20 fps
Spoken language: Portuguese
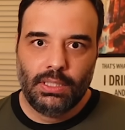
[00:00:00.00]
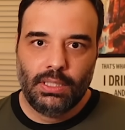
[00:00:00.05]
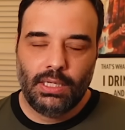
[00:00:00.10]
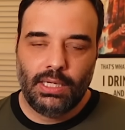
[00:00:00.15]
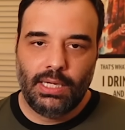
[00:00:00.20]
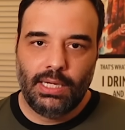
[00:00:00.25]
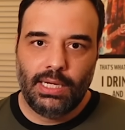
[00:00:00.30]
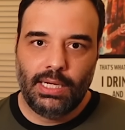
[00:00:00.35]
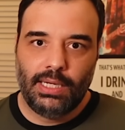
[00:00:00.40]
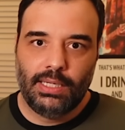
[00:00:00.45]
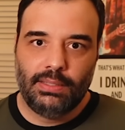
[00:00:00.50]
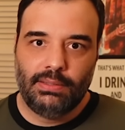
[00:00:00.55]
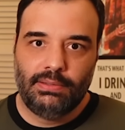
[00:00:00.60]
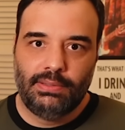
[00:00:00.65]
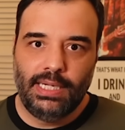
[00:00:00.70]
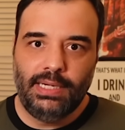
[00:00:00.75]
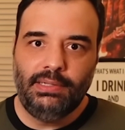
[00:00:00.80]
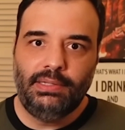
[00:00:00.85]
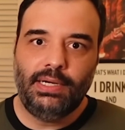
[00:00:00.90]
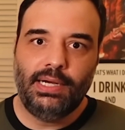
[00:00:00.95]
É,
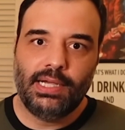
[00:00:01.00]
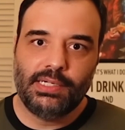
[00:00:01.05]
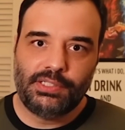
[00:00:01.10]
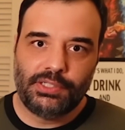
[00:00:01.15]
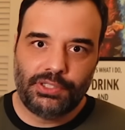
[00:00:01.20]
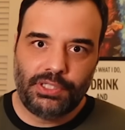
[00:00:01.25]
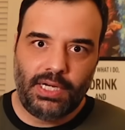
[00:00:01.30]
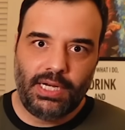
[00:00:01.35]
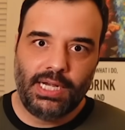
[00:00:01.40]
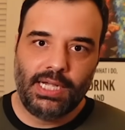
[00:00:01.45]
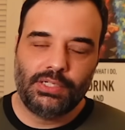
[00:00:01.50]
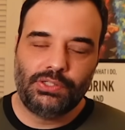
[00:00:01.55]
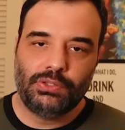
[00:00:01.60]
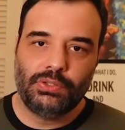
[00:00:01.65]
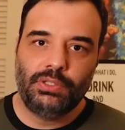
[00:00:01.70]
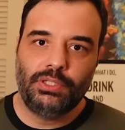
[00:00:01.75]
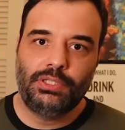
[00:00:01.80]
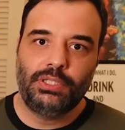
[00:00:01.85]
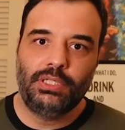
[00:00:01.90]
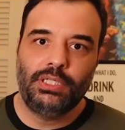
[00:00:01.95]
dentre essas
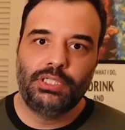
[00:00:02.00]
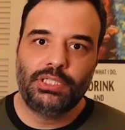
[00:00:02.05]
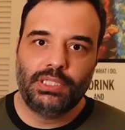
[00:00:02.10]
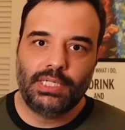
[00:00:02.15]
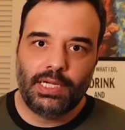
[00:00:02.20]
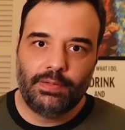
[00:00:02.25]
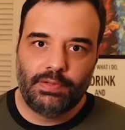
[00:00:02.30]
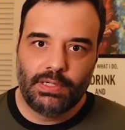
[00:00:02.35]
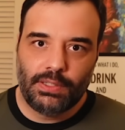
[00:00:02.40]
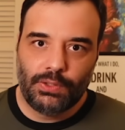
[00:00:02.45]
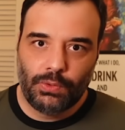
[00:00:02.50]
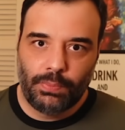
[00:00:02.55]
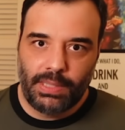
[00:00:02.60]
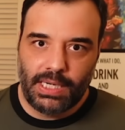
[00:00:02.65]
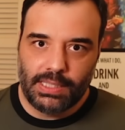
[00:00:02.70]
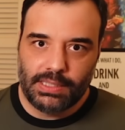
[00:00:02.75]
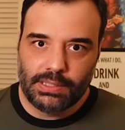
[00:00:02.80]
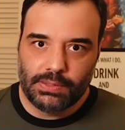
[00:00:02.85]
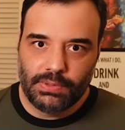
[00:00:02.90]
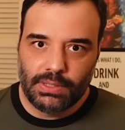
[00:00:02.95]
delegações estava a do
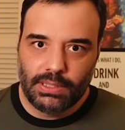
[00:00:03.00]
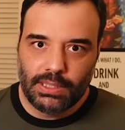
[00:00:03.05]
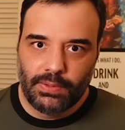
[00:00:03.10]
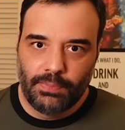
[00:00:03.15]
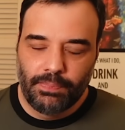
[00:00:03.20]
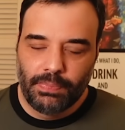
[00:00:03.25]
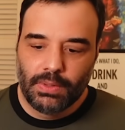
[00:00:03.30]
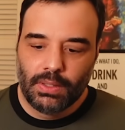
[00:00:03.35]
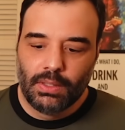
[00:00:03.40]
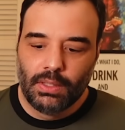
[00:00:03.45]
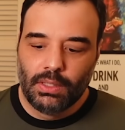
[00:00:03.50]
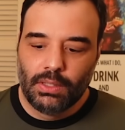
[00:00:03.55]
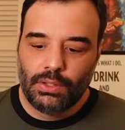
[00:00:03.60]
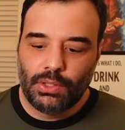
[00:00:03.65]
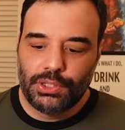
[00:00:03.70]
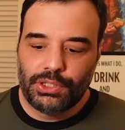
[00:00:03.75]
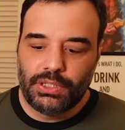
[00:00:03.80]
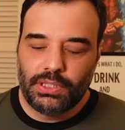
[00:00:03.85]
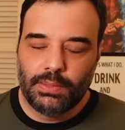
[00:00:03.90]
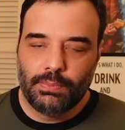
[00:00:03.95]
Brasil. Então,
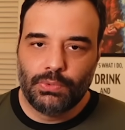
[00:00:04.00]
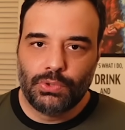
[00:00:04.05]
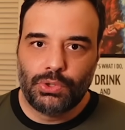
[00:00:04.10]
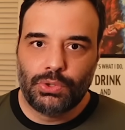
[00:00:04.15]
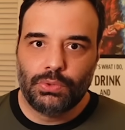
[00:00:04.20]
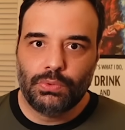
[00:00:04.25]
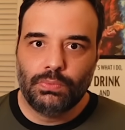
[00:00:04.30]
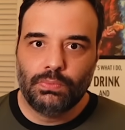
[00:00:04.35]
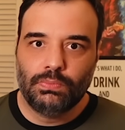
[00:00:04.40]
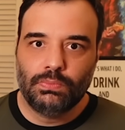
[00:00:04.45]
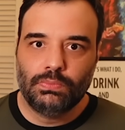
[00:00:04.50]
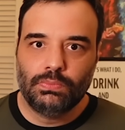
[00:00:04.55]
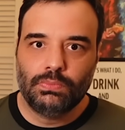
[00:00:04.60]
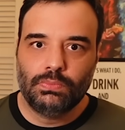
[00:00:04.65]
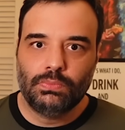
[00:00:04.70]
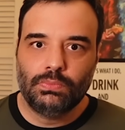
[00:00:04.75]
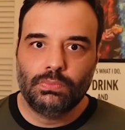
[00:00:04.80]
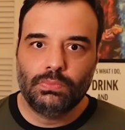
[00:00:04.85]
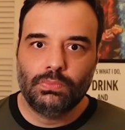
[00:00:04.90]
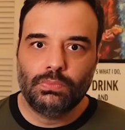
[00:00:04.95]
nós temos um,
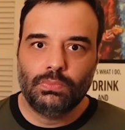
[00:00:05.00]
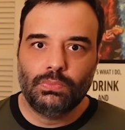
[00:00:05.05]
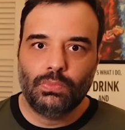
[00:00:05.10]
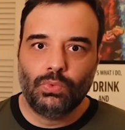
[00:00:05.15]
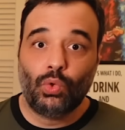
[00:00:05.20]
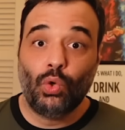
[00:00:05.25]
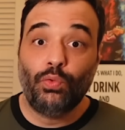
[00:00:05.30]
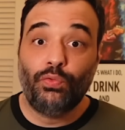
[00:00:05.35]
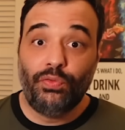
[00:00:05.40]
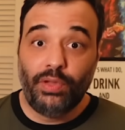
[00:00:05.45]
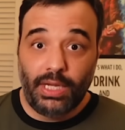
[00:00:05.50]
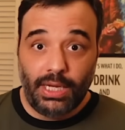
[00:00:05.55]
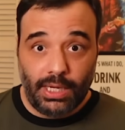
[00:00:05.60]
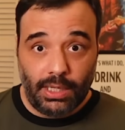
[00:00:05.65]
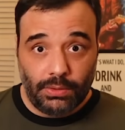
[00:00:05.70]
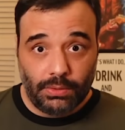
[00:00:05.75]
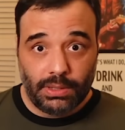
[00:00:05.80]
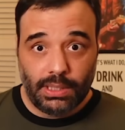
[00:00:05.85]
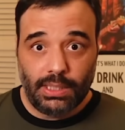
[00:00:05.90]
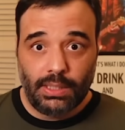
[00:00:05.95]
um, um,
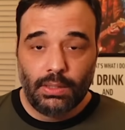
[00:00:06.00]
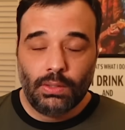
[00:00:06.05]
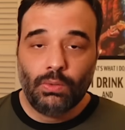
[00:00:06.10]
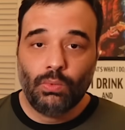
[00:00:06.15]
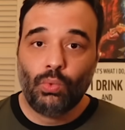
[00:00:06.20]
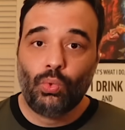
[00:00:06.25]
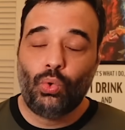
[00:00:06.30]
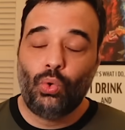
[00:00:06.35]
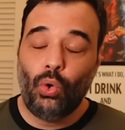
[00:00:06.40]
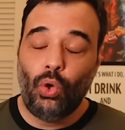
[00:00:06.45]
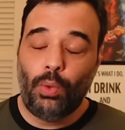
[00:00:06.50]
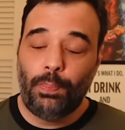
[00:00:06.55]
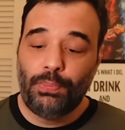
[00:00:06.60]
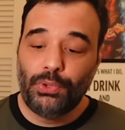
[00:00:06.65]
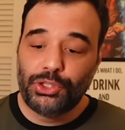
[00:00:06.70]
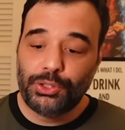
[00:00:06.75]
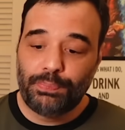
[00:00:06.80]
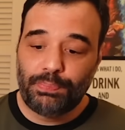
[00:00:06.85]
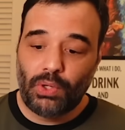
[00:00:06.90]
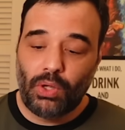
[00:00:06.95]
governo, né, um corpo
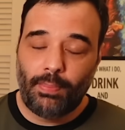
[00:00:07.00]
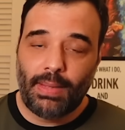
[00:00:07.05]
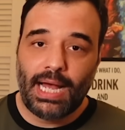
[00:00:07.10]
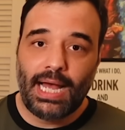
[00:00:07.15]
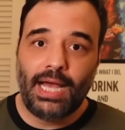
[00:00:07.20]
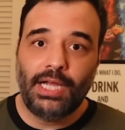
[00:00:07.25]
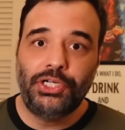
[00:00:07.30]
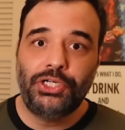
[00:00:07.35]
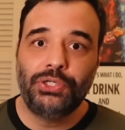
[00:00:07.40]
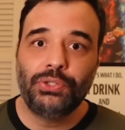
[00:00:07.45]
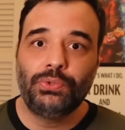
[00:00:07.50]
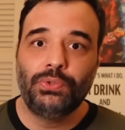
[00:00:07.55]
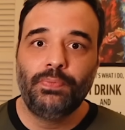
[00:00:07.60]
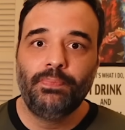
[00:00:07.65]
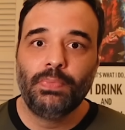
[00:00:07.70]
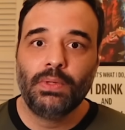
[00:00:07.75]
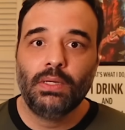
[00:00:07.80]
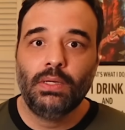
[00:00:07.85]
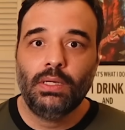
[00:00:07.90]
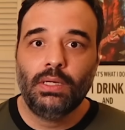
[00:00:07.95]
diplomático
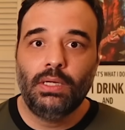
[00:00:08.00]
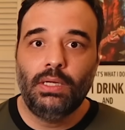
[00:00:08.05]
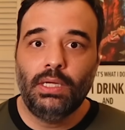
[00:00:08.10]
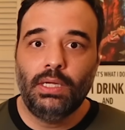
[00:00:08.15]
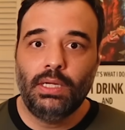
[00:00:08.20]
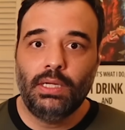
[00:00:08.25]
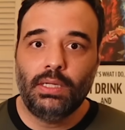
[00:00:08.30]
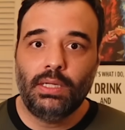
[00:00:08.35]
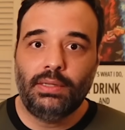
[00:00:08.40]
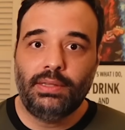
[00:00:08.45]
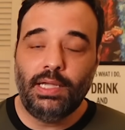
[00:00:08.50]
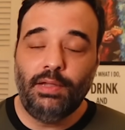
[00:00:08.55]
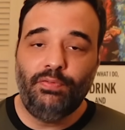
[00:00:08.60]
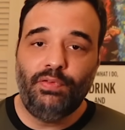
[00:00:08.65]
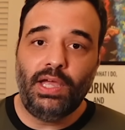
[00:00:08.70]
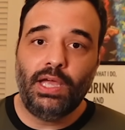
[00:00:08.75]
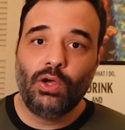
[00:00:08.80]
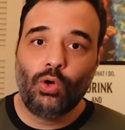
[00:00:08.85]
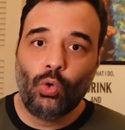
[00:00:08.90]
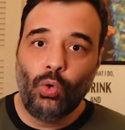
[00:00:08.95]
que tem
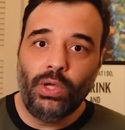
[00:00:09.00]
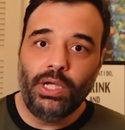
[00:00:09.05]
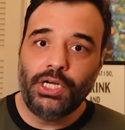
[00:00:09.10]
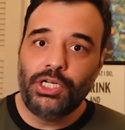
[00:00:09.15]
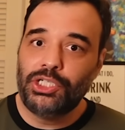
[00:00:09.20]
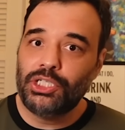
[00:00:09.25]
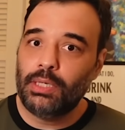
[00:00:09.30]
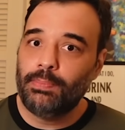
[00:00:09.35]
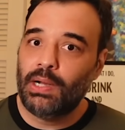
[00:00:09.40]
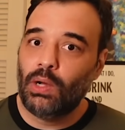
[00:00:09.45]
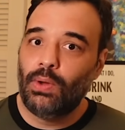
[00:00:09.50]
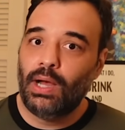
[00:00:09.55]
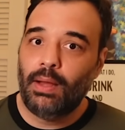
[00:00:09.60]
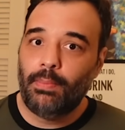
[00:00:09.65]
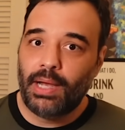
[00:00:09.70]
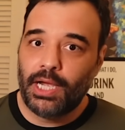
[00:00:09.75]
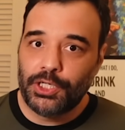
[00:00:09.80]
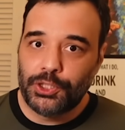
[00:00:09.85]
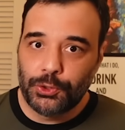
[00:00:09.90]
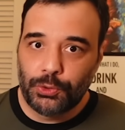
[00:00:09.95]
vergonha de chamar o
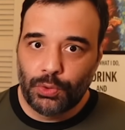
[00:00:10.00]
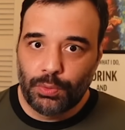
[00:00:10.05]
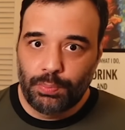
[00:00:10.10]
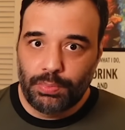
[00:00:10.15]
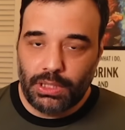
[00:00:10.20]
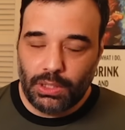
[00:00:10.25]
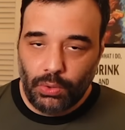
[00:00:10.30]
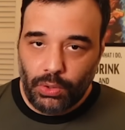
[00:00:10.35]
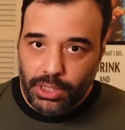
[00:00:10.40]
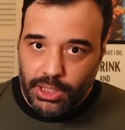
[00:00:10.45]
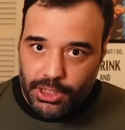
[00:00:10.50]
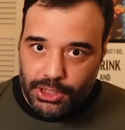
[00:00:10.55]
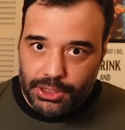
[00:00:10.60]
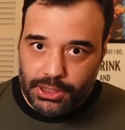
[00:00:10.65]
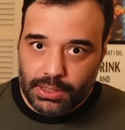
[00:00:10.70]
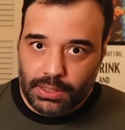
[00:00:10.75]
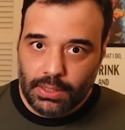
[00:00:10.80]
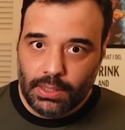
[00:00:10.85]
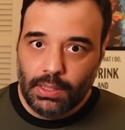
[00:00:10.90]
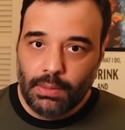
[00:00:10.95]
Hamas de grupo
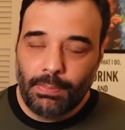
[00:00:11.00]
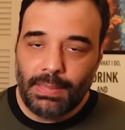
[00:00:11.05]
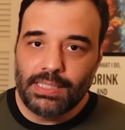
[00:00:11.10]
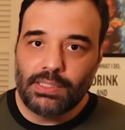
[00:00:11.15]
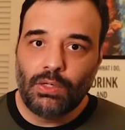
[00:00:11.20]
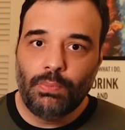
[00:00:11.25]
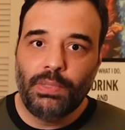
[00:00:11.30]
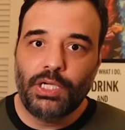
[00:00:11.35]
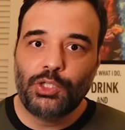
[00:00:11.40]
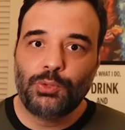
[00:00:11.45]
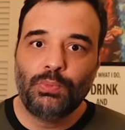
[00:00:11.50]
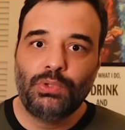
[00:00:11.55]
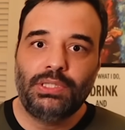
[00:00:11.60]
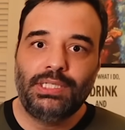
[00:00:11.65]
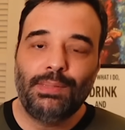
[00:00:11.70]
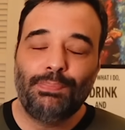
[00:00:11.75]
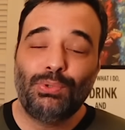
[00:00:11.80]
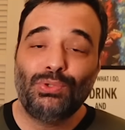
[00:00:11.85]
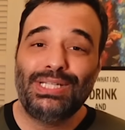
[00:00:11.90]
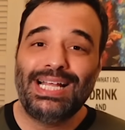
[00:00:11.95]
terrorista, mas ao mesmo
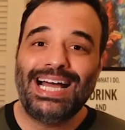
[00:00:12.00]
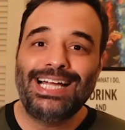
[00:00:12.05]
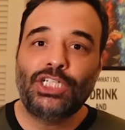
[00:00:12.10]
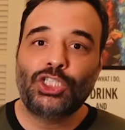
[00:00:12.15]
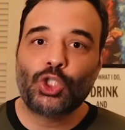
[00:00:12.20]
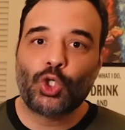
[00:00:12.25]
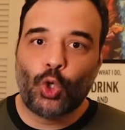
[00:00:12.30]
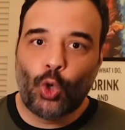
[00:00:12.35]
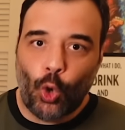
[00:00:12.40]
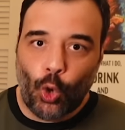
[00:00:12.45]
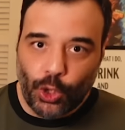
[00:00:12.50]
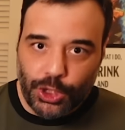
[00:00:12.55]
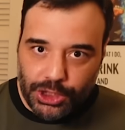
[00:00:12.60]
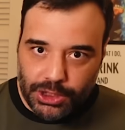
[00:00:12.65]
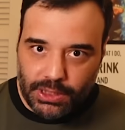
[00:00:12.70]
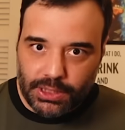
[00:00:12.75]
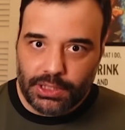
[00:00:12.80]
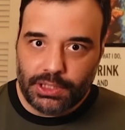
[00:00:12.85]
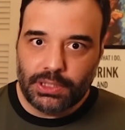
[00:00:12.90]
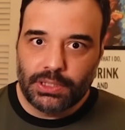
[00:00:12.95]
tempo dá as
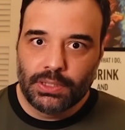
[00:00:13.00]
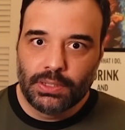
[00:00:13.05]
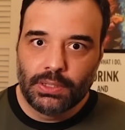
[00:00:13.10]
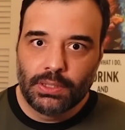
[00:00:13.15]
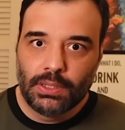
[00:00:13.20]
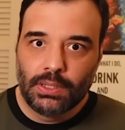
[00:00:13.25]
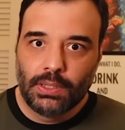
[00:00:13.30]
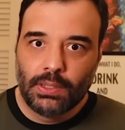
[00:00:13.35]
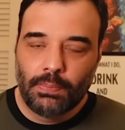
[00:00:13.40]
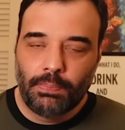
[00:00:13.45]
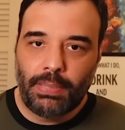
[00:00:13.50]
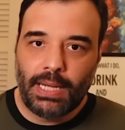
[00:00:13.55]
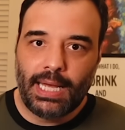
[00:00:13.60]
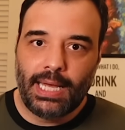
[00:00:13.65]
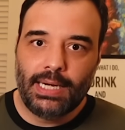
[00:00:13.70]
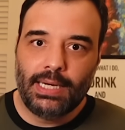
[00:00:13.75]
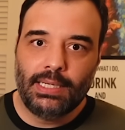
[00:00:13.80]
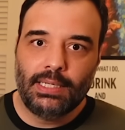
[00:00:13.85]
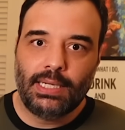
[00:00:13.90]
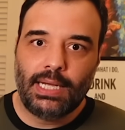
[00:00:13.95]
costas
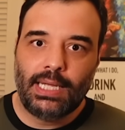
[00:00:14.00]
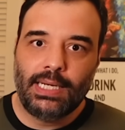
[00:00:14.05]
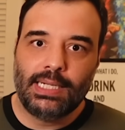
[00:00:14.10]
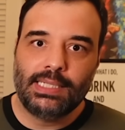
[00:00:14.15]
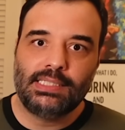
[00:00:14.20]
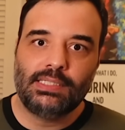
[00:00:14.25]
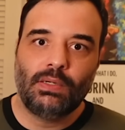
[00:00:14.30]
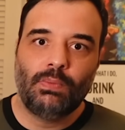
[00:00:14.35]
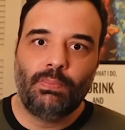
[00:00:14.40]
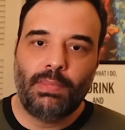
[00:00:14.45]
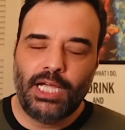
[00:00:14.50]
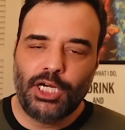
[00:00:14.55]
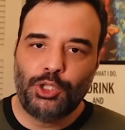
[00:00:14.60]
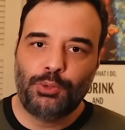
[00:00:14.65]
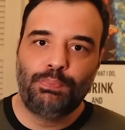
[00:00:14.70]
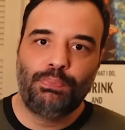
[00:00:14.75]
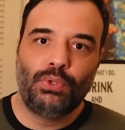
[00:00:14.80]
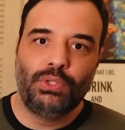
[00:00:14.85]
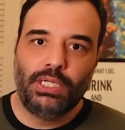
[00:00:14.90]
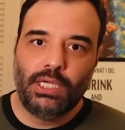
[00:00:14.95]
para a nação mais
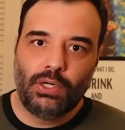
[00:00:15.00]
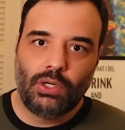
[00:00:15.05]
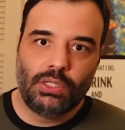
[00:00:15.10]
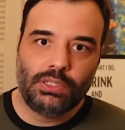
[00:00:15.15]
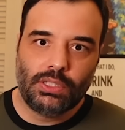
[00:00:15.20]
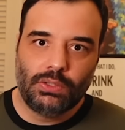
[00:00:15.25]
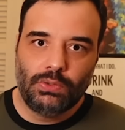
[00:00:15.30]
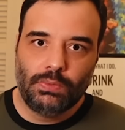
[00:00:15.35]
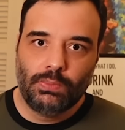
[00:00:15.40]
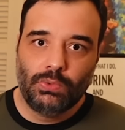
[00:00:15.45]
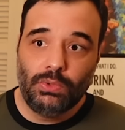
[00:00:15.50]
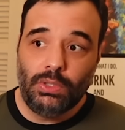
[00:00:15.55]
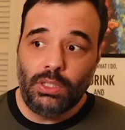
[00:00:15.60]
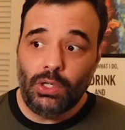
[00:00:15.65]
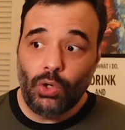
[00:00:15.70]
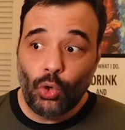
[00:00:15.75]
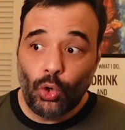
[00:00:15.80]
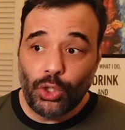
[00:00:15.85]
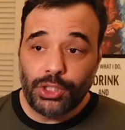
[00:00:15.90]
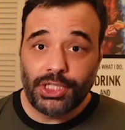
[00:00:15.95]
poderosa do mundo,
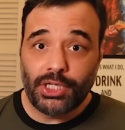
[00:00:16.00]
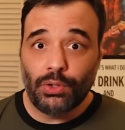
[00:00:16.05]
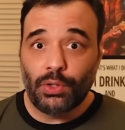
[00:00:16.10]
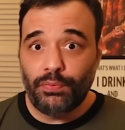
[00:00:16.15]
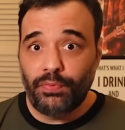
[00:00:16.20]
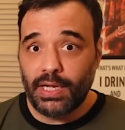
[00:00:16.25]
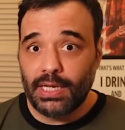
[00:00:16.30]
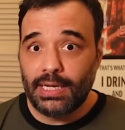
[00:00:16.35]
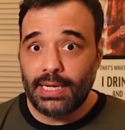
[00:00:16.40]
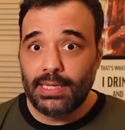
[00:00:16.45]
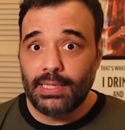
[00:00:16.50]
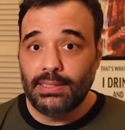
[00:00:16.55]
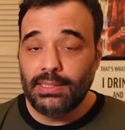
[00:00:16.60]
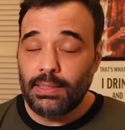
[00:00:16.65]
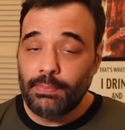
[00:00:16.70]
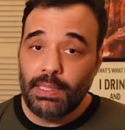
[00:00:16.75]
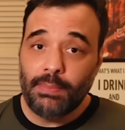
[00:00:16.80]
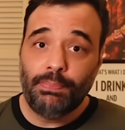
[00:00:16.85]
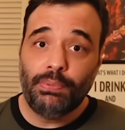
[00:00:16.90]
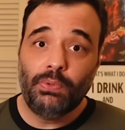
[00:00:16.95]
que hoje é governada
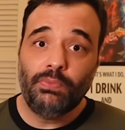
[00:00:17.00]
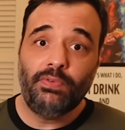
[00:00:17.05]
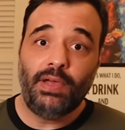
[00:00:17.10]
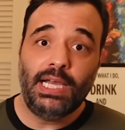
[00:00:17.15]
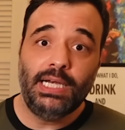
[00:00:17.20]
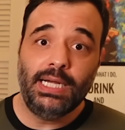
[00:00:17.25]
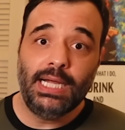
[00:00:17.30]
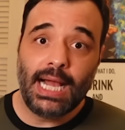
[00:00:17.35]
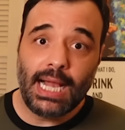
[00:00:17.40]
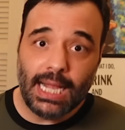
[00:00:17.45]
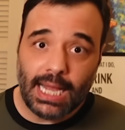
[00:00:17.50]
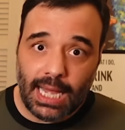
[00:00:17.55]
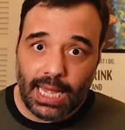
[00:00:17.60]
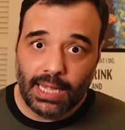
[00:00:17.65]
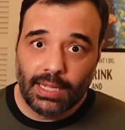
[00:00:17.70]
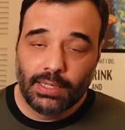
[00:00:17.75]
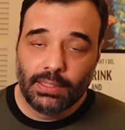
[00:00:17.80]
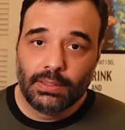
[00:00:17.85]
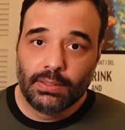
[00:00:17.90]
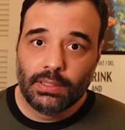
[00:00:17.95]
também por um velho gagá.
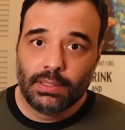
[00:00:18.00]
Tá?